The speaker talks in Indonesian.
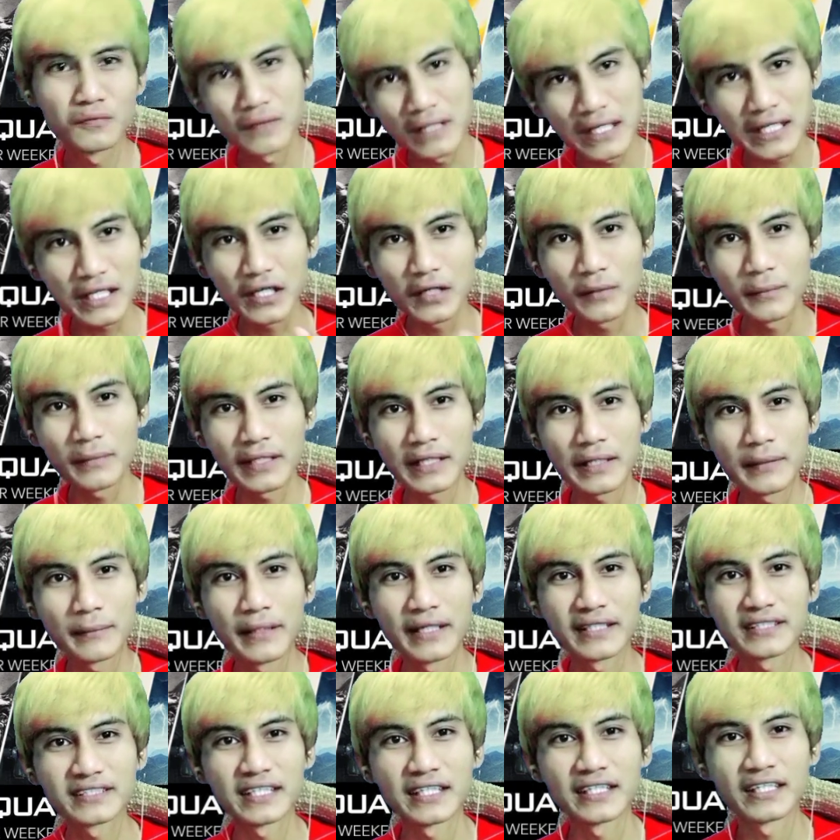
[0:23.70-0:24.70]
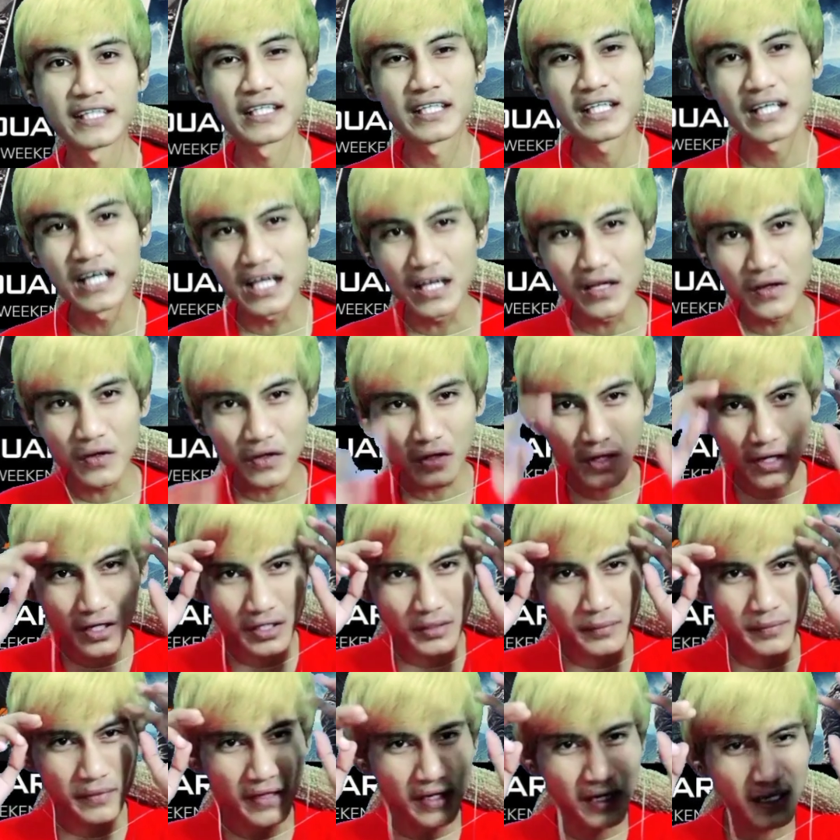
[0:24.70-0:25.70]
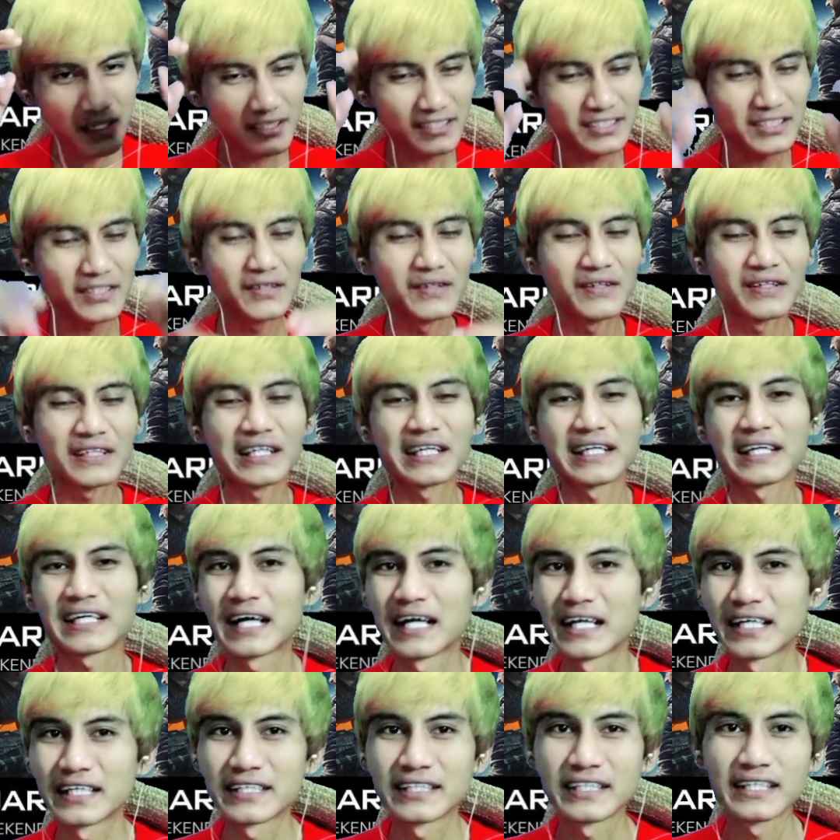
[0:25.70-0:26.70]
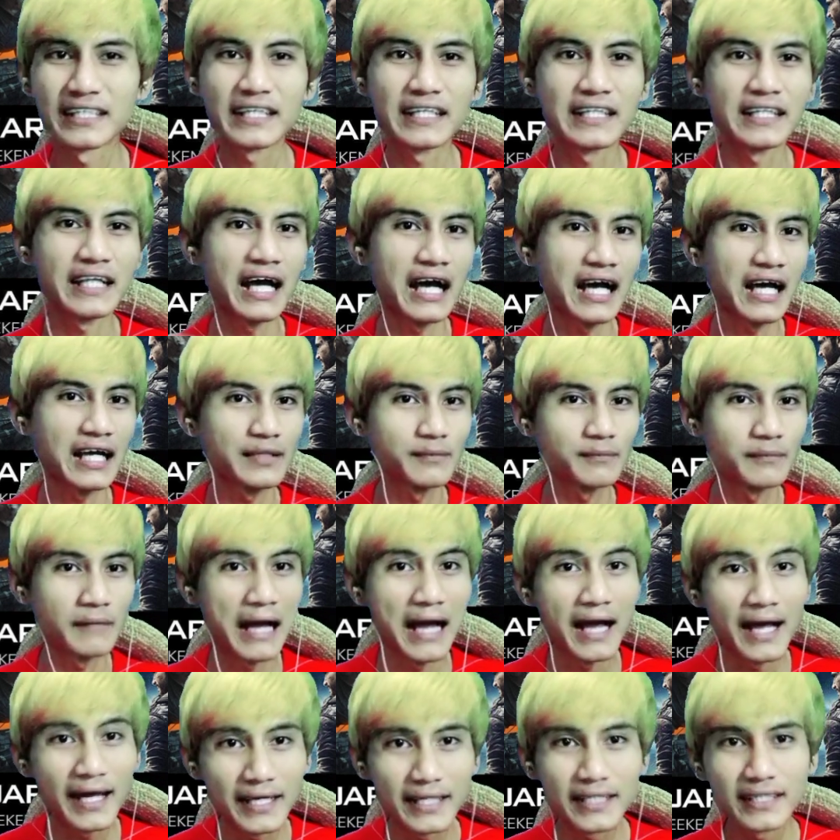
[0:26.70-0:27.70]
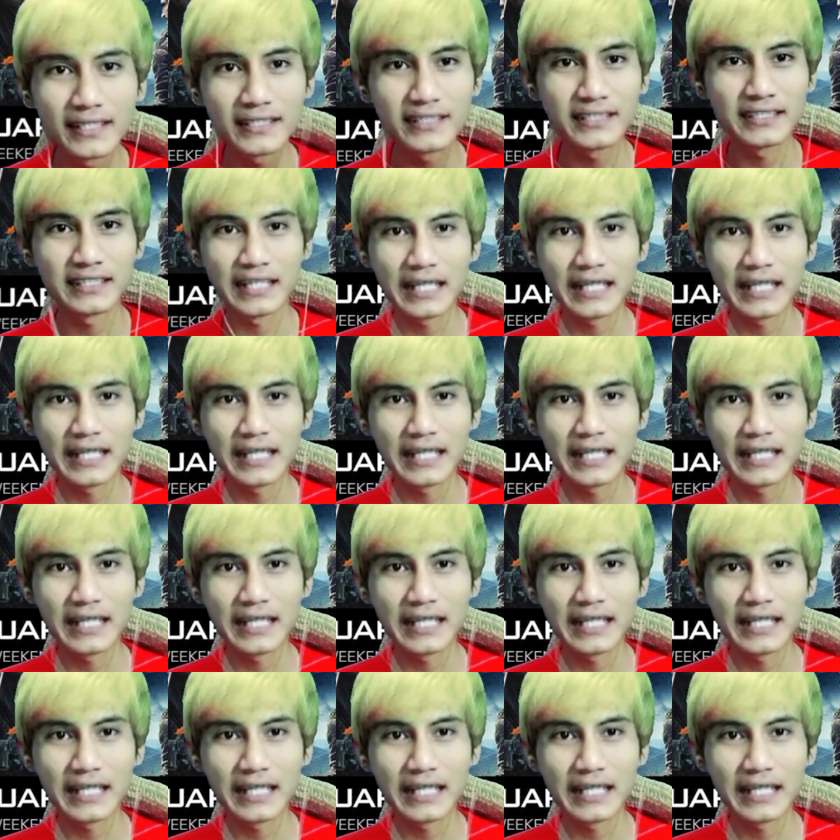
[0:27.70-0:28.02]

Welcome back to my channel Hello Goibers Oke kali ini kita akan main